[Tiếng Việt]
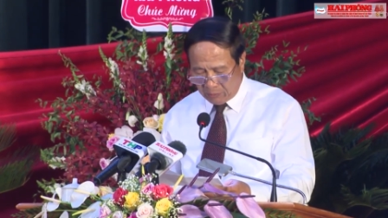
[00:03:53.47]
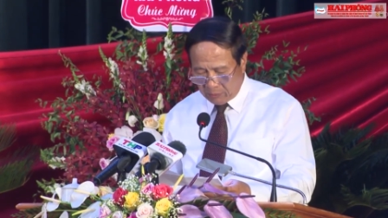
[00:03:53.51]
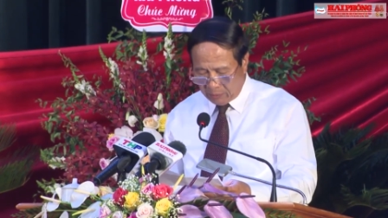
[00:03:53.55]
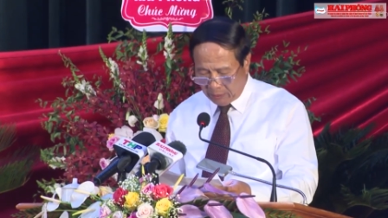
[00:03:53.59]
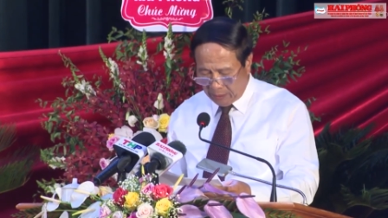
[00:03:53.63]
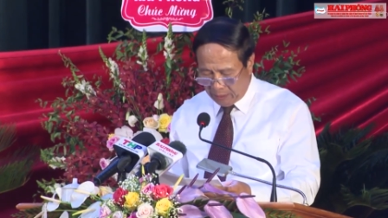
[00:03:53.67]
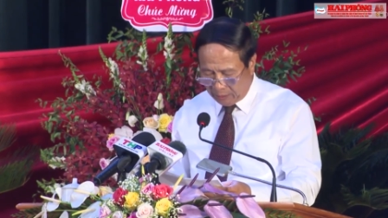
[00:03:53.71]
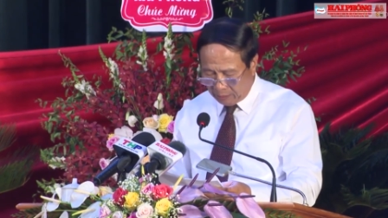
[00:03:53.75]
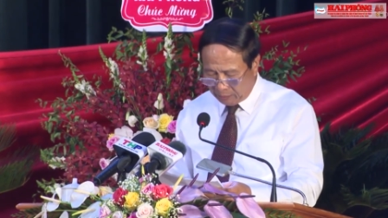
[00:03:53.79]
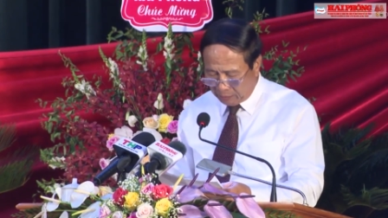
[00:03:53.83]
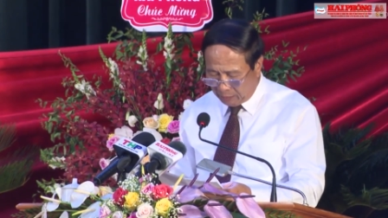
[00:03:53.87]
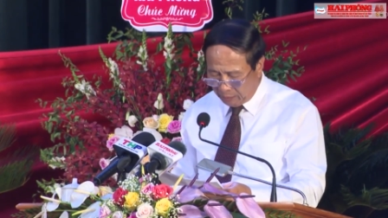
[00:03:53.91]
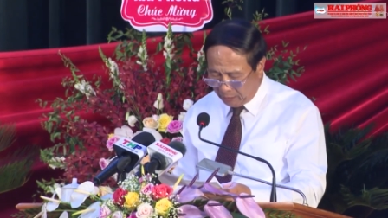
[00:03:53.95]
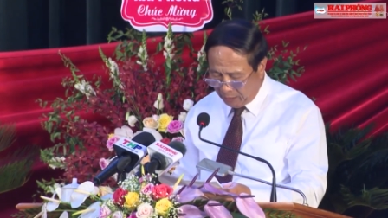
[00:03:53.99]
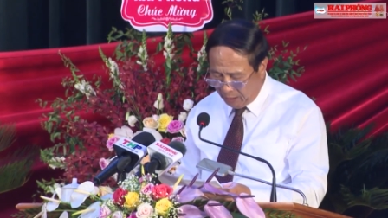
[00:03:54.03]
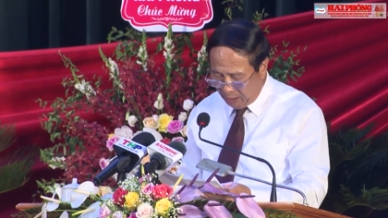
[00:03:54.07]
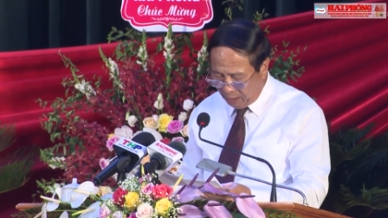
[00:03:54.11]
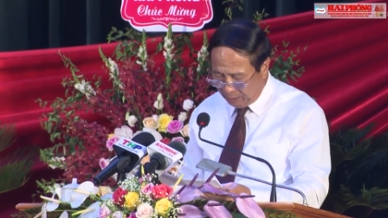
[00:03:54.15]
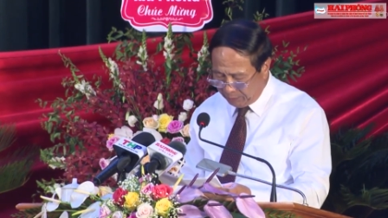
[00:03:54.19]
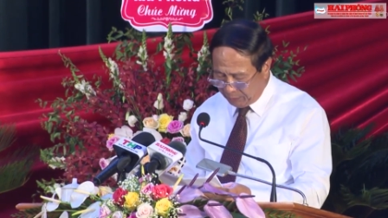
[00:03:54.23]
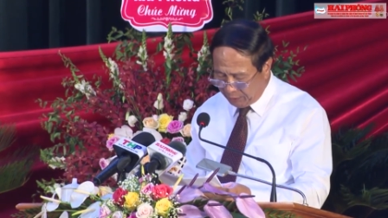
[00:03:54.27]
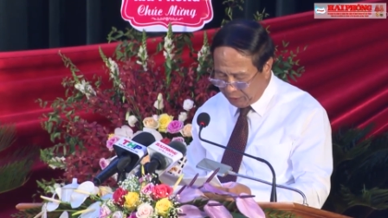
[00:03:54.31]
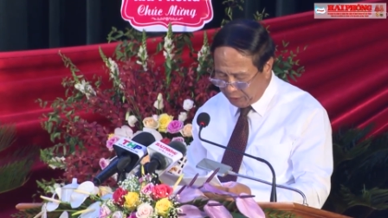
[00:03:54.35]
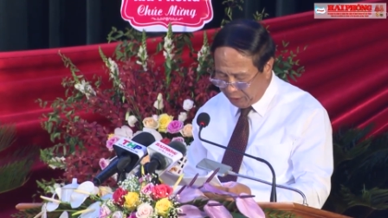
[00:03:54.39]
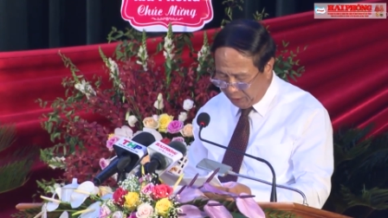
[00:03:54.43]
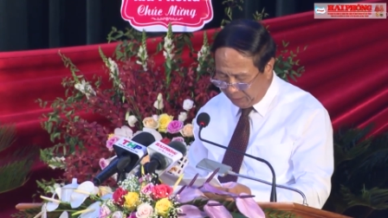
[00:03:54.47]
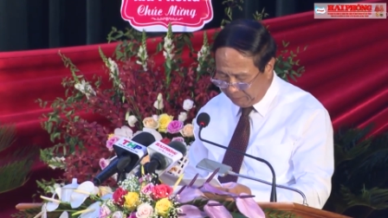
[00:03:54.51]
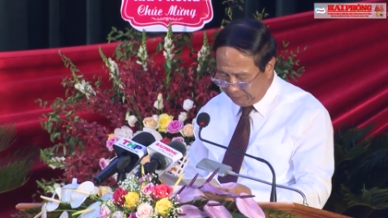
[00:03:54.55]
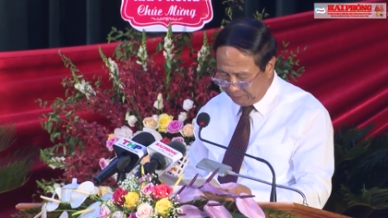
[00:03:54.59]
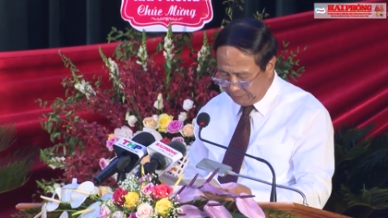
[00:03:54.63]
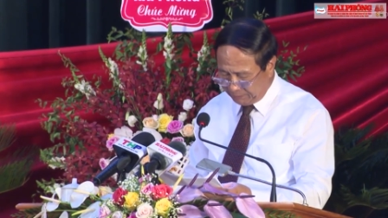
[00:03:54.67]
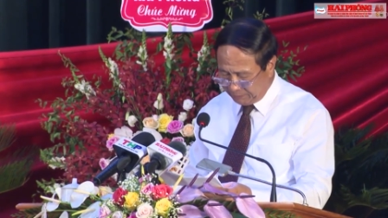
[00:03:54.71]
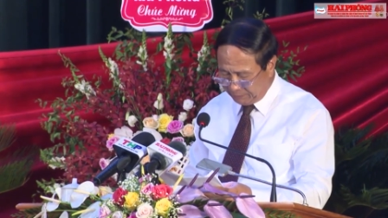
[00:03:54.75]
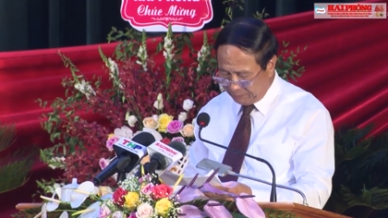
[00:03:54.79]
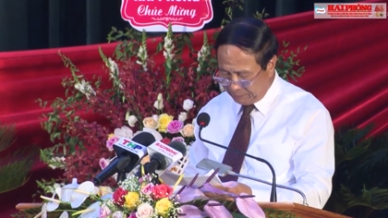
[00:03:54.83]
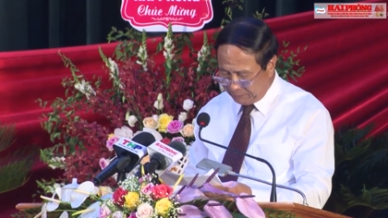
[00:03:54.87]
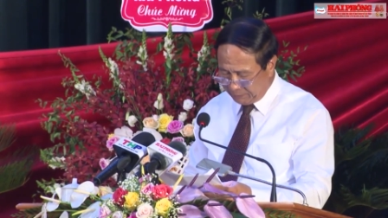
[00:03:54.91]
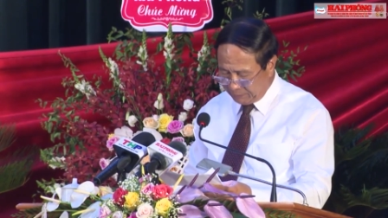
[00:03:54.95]
lần thứ 25
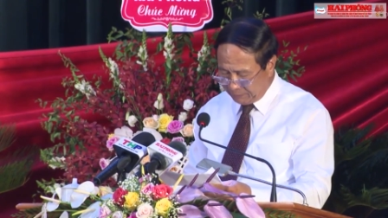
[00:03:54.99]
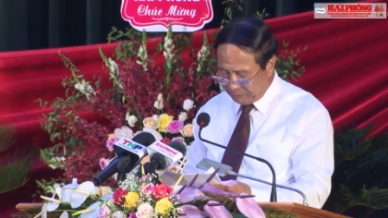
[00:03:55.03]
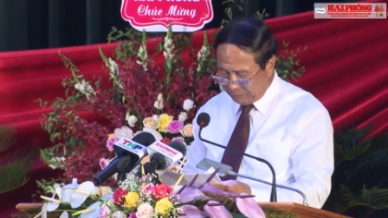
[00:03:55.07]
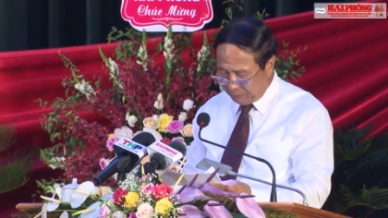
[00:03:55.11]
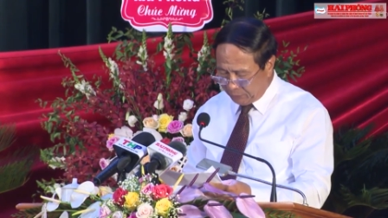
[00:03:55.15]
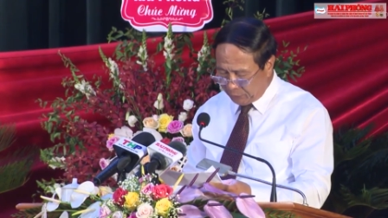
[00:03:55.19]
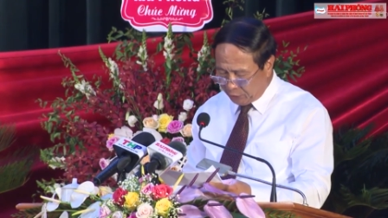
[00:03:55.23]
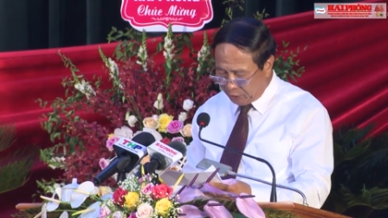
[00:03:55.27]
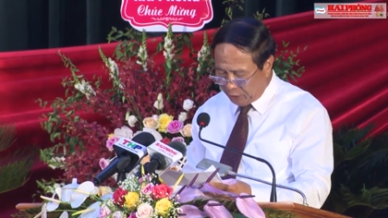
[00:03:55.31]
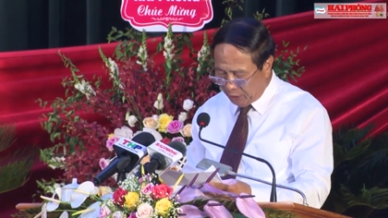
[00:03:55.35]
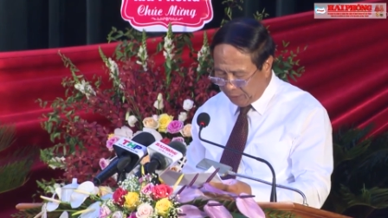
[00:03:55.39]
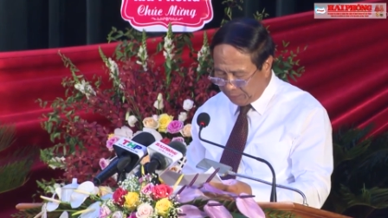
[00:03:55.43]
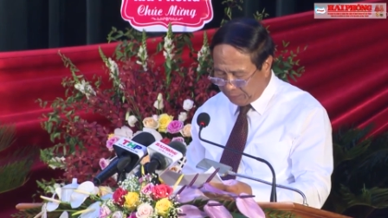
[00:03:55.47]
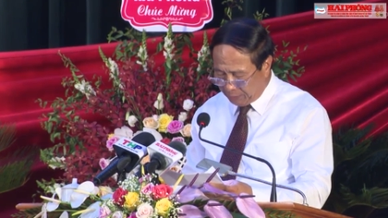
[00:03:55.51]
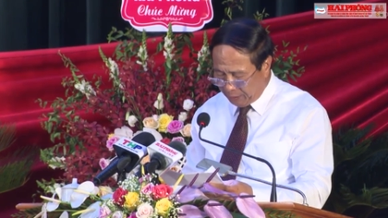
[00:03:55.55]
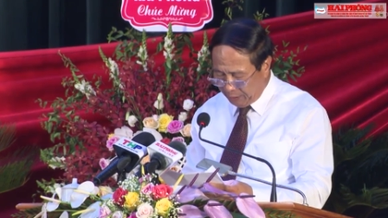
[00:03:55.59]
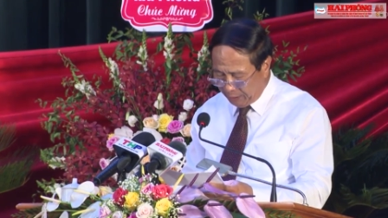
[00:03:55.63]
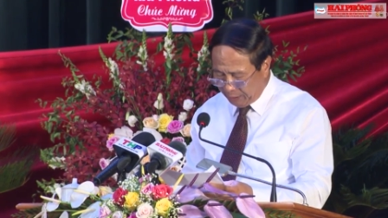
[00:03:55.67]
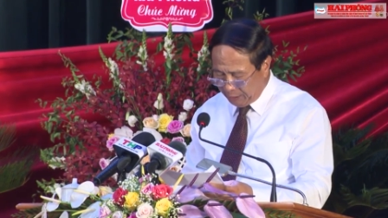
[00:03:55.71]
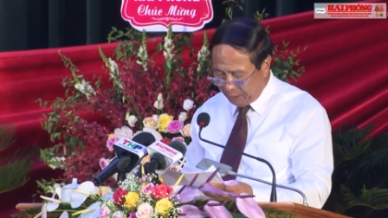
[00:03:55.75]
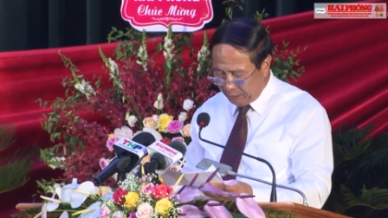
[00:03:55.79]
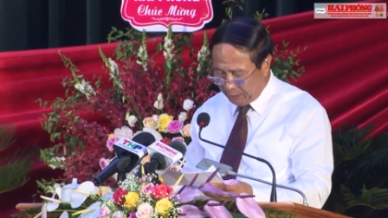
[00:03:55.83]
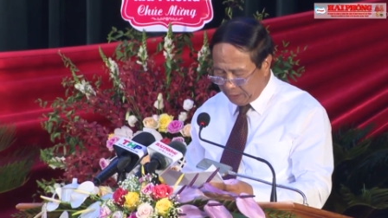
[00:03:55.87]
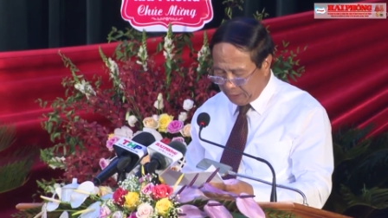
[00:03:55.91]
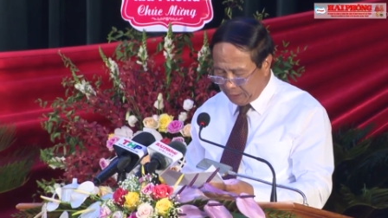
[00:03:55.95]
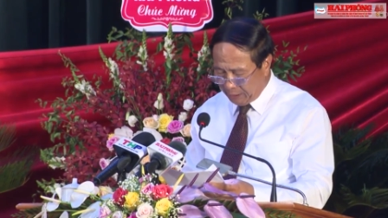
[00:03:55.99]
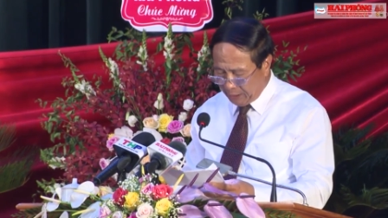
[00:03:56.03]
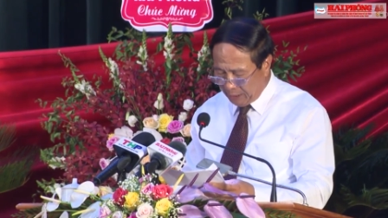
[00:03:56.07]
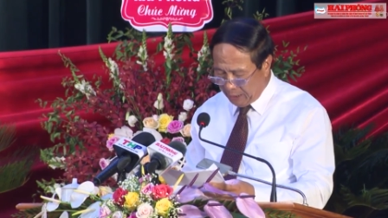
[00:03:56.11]
nhiệm kỳ